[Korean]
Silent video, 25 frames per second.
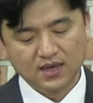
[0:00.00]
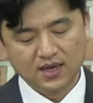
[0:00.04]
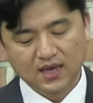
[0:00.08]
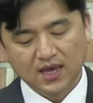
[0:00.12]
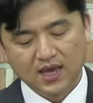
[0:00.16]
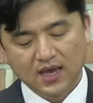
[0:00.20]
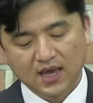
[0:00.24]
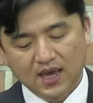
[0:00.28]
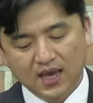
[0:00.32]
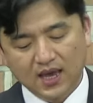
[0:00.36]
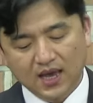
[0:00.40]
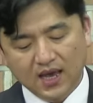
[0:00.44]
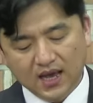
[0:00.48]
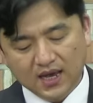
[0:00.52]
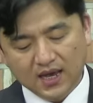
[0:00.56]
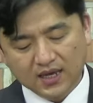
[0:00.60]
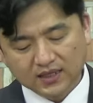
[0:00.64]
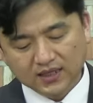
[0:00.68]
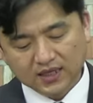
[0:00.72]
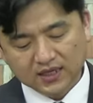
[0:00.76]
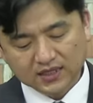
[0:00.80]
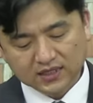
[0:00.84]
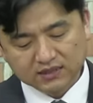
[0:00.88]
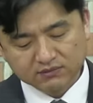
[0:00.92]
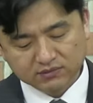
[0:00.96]

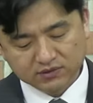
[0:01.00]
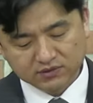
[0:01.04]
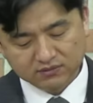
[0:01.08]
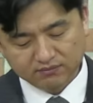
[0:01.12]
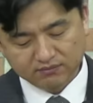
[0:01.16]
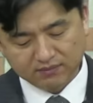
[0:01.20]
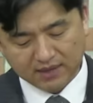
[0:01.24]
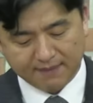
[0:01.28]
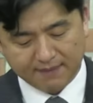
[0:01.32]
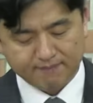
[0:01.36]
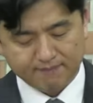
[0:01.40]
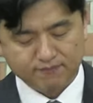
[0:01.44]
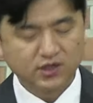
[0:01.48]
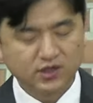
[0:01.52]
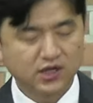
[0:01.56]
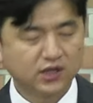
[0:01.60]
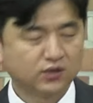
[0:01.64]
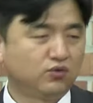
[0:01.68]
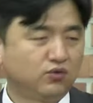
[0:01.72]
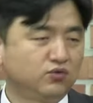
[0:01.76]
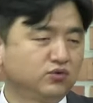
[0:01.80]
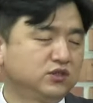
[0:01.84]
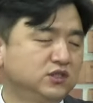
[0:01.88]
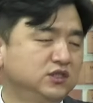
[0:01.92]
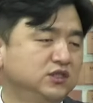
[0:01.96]
하나님은 만물의
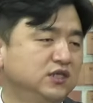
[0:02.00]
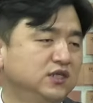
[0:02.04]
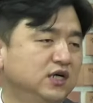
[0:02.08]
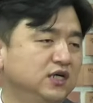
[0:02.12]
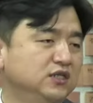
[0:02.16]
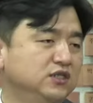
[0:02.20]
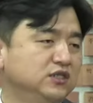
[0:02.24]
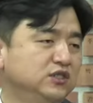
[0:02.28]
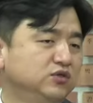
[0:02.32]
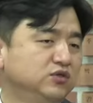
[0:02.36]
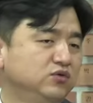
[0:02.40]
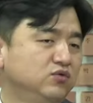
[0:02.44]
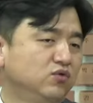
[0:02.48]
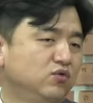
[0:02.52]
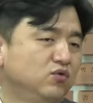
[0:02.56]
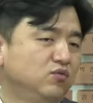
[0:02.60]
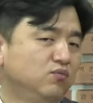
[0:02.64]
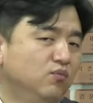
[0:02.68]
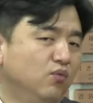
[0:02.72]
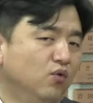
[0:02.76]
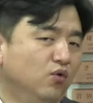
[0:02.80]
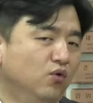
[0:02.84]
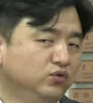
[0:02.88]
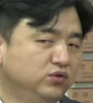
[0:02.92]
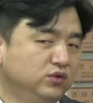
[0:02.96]
통치자이시고
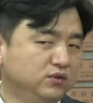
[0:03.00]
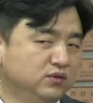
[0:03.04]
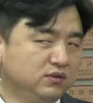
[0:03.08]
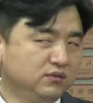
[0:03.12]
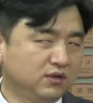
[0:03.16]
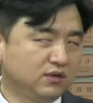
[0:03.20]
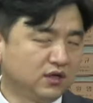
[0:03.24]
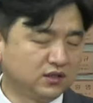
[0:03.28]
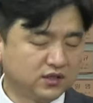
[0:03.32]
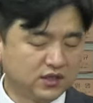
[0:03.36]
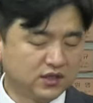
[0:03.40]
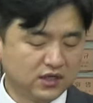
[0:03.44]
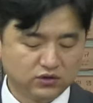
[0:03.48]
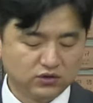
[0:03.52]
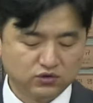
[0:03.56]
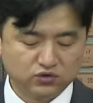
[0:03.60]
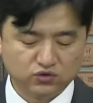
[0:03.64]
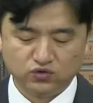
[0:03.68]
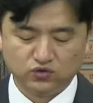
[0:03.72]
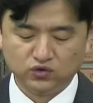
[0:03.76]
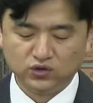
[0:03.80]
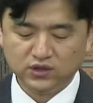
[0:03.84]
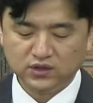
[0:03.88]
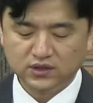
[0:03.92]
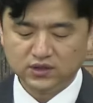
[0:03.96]
모든 것의
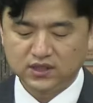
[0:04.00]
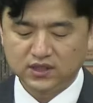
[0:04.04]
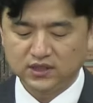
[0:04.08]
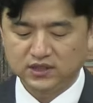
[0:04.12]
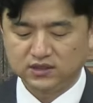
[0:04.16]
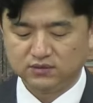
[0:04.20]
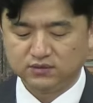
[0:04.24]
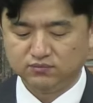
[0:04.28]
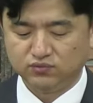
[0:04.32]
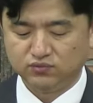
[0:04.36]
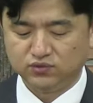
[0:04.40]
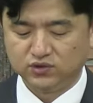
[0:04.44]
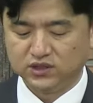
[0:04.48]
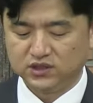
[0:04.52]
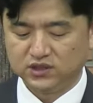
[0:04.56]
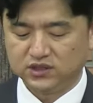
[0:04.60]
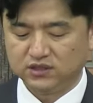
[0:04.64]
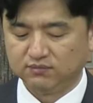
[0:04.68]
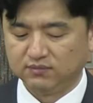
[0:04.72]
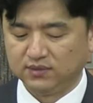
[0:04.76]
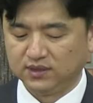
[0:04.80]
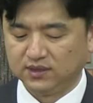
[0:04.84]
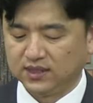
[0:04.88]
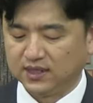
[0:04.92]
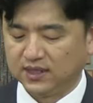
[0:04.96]
주인 되신
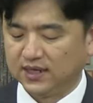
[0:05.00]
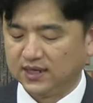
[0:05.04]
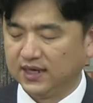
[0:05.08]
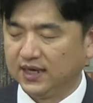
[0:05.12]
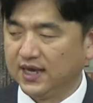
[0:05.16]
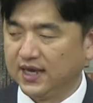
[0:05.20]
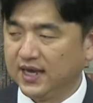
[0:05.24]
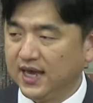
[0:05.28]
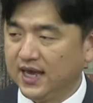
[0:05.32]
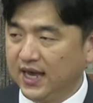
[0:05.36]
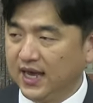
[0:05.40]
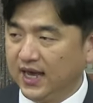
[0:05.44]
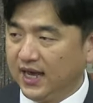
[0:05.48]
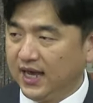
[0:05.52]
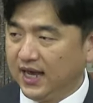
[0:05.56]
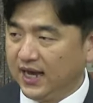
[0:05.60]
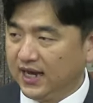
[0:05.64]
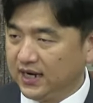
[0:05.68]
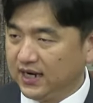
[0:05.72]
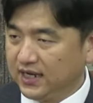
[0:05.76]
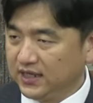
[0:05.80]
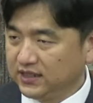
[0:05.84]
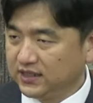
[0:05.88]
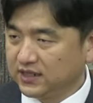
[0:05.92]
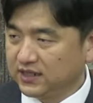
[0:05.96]
분이십니다.
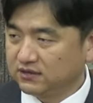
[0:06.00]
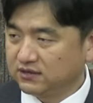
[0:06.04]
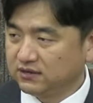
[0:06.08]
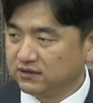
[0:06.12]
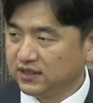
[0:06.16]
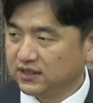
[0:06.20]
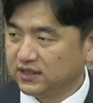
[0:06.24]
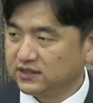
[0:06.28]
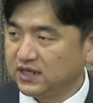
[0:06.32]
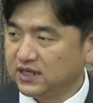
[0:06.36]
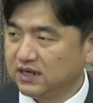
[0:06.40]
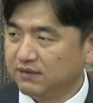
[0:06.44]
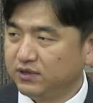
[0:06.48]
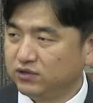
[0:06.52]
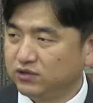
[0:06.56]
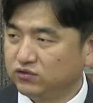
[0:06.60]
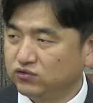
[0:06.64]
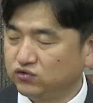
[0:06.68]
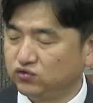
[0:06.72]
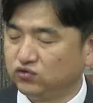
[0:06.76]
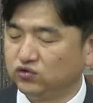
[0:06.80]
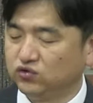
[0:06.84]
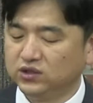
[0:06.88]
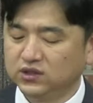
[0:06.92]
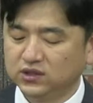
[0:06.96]
하나님께서 내 삶의
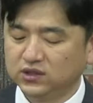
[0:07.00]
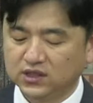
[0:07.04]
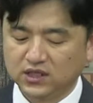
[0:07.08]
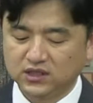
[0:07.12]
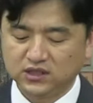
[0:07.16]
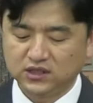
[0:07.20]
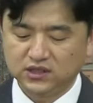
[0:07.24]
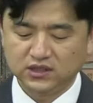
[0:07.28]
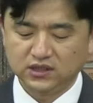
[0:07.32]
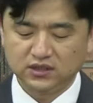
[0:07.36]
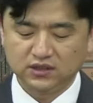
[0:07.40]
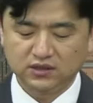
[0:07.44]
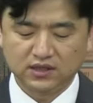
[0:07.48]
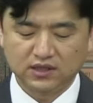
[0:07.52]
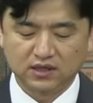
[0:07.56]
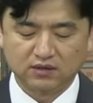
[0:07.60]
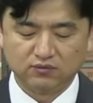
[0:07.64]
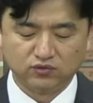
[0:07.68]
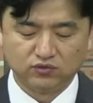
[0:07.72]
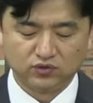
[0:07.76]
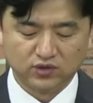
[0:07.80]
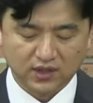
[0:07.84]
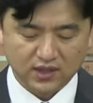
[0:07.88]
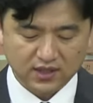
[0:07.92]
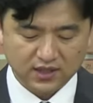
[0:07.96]
주인 되시기
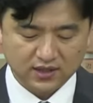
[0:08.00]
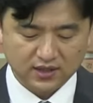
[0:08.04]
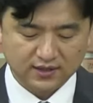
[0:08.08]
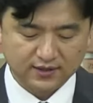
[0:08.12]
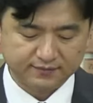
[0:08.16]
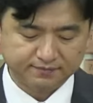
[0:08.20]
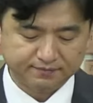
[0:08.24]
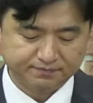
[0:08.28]
때문에